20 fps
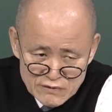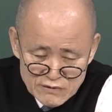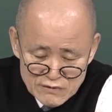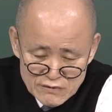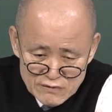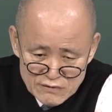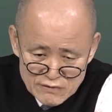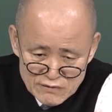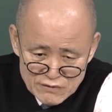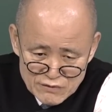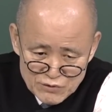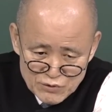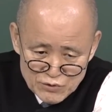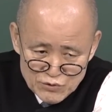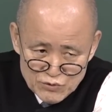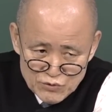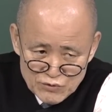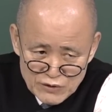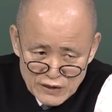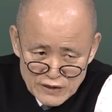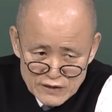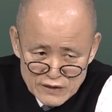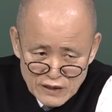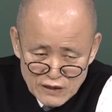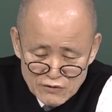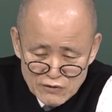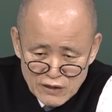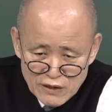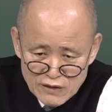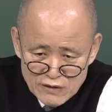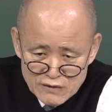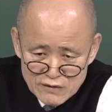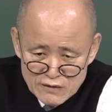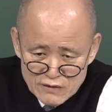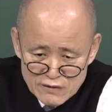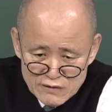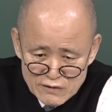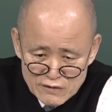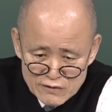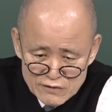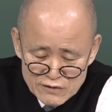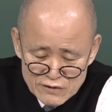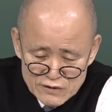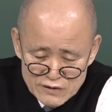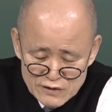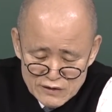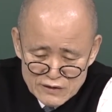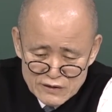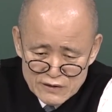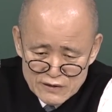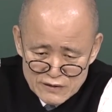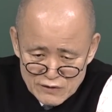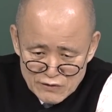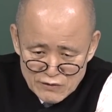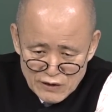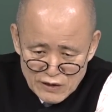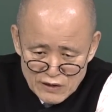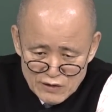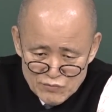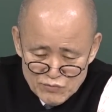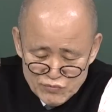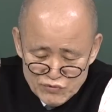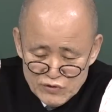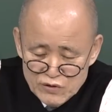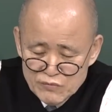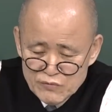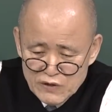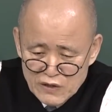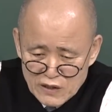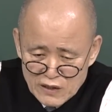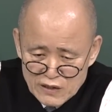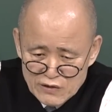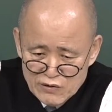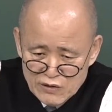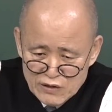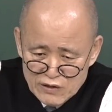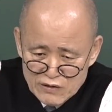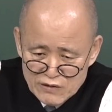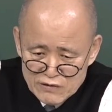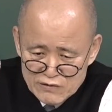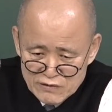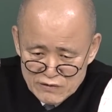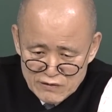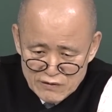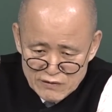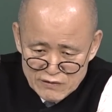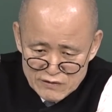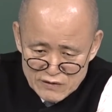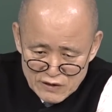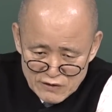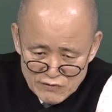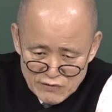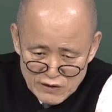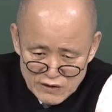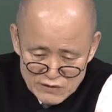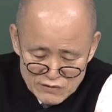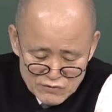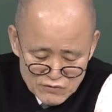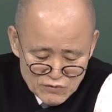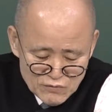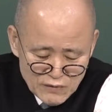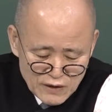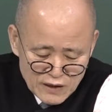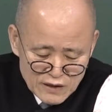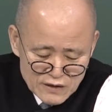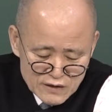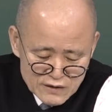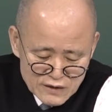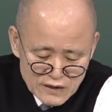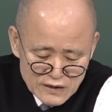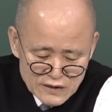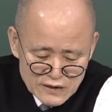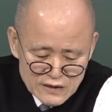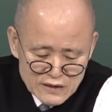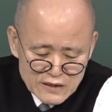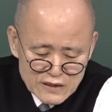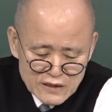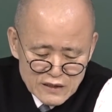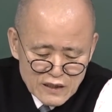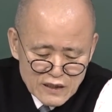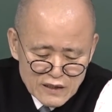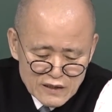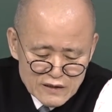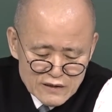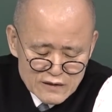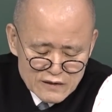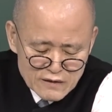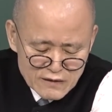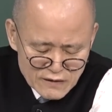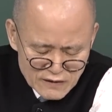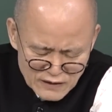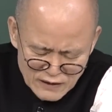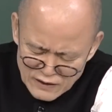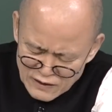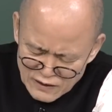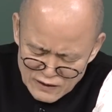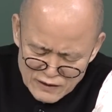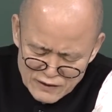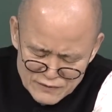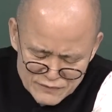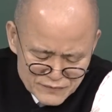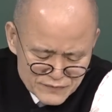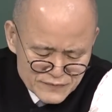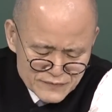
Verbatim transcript: 그 교육한다고 하는 것이 과연 무의미하게 되는 그런 상황도 많이 생기니까 그러나